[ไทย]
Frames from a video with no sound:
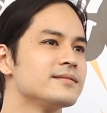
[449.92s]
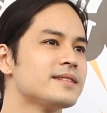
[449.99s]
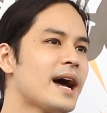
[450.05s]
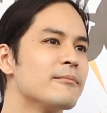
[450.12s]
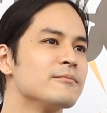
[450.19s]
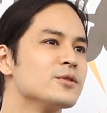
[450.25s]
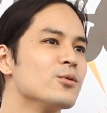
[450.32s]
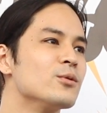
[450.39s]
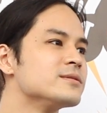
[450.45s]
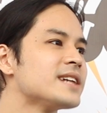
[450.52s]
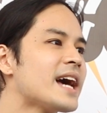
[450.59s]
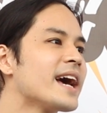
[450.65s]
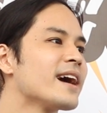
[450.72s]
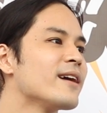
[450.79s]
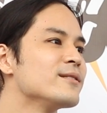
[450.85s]
ทำถูก
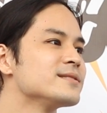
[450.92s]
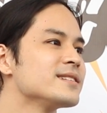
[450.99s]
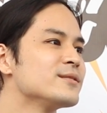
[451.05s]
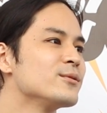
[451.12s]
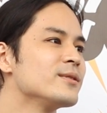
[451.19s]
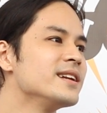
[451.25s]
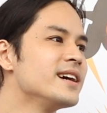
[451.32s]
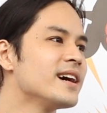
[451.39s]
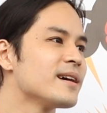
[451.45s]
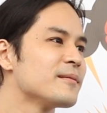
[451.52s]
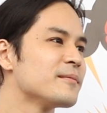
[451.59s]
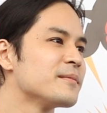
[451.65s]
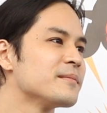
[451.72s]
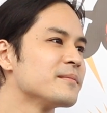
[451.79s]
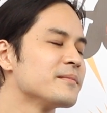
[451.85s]
ใจเขาซะทุกเรื่อง
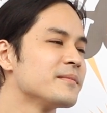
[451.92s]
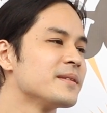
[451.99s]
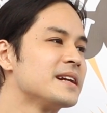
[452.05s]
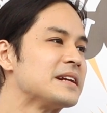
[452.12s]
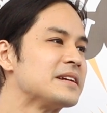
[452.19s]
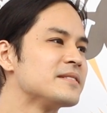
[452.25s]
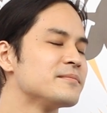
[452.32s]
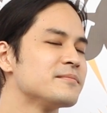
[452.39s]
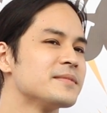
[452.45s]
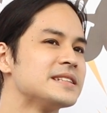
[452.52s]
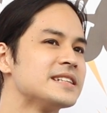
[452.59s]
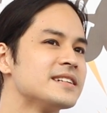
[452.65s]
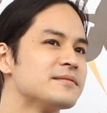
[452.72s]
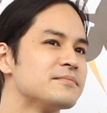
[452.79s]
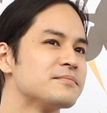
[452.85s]
มัน
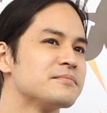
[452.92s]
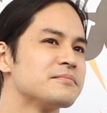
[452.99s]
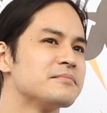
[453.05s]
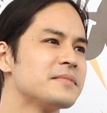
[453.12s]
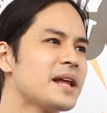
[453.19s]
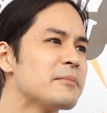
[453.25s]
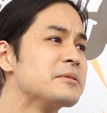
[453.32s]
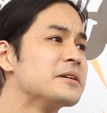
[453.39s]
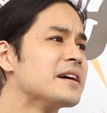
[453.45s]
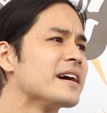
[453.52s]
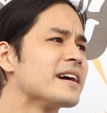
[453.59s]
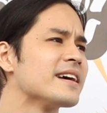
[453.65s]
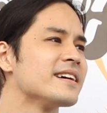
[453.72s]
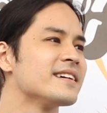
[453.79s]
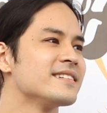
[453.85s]
จะน่าเบื่อ
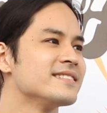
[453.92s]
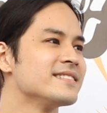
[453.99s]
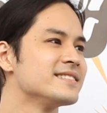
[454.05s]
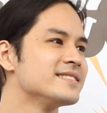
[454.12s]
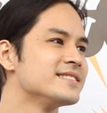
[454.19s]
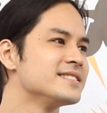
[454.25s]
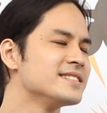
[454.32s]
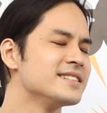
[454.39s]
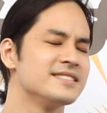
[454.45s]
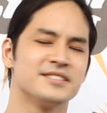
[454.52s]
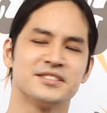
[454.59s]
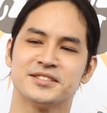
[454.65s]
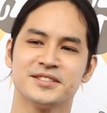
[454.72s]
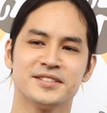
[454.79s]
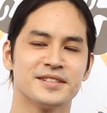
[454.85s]
จืด
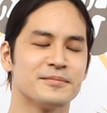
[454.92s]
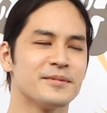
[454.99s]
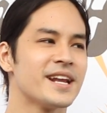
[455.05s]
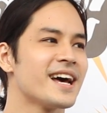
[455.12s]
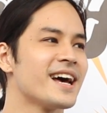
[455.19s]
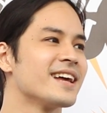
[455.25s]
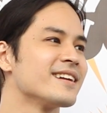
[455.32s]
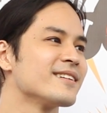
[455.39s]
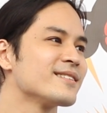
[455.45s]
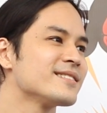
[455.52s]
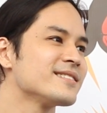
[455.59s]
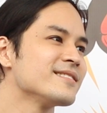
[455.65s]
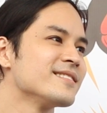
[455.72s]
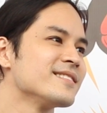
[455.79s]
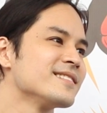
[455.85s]
ไม่ได้เราก็
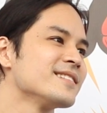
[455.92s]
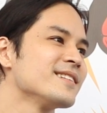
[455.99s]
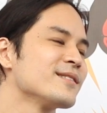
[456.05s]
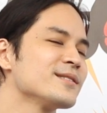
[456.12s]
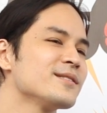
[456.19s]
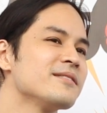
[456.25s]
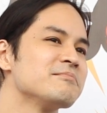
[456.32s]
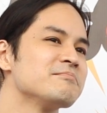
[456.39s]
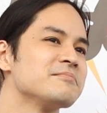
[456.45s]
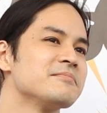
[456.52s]
ต้อง